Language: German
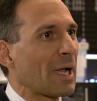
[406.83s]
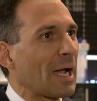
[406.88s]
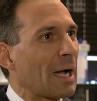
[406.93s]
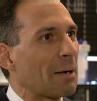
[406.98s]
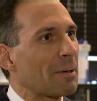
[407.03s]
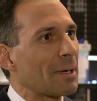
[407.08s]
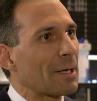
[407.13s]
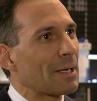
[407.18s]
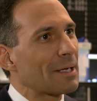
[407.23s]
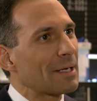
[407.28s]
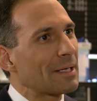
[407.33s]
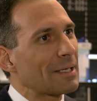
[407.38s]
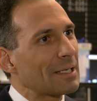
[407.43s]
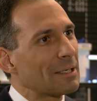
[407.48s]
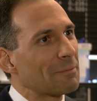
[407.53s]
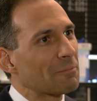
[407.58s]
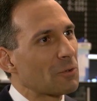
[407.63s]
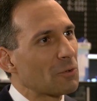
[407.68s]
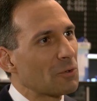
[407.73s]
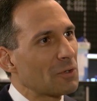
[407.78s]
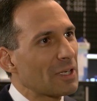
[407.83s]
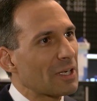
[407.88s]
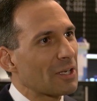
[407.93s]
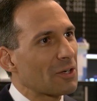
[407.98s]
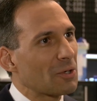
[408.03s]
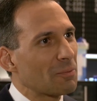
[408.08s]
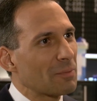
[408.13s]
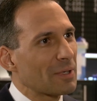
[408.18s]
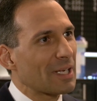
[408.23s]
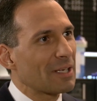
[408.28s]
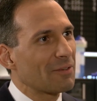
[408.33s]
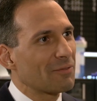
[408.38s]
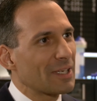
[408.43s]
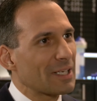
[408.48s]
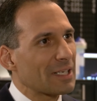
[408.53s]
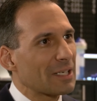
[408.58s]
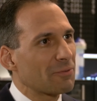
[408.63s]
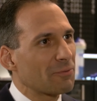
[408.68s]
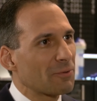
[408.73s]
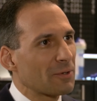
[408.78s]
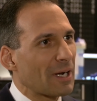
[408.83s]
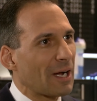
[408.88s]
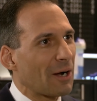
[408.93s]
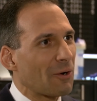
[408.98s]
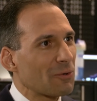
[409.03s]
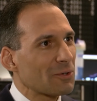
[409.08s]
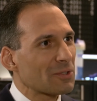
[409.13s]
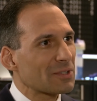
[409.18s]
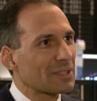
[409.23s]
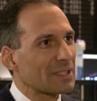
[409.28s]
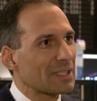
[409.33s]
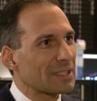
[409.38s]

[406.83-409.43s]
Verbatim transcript: Aber im Grunde genommen gehen wir davon aus,